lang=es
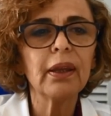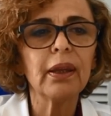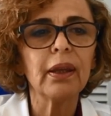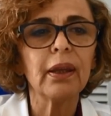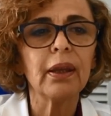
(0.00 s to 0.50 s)

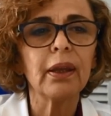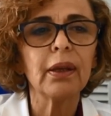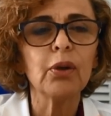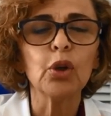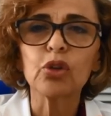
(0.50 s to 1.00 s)

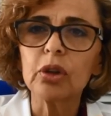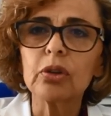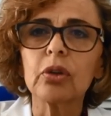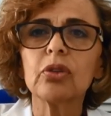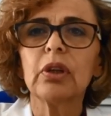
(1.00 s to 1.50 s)
Eh,
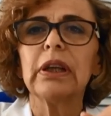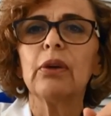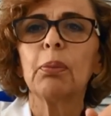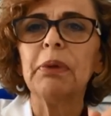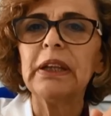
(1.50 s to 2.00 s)
nosotros en
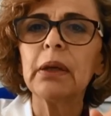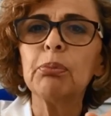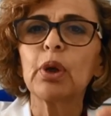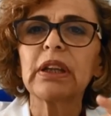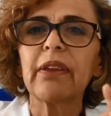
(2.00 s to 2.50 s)
el Hospital
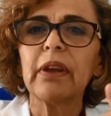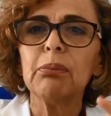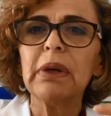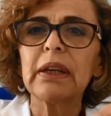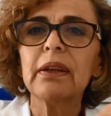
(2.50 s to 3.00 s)
Puerta del
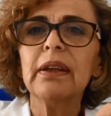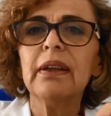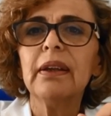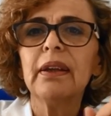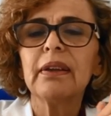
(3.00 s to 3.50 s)
Mar,
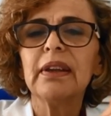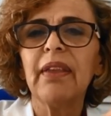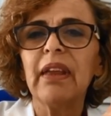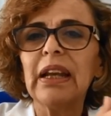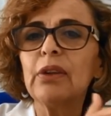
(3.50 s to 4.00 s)

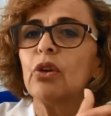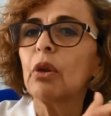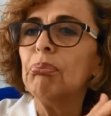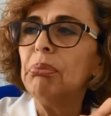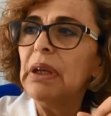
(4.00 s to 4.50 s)
desde el año
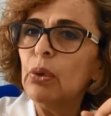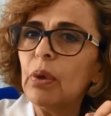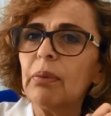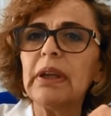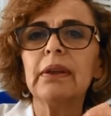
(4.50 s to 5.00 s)

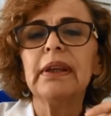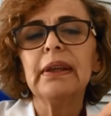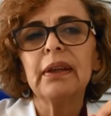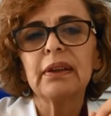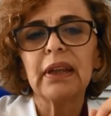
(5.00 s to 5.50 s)
2009,
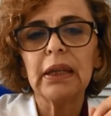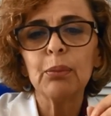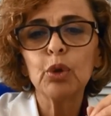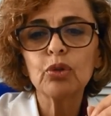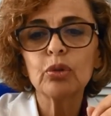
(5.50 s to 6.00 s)

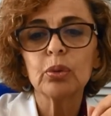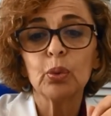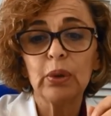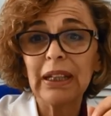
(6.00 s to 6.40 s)
tenemos un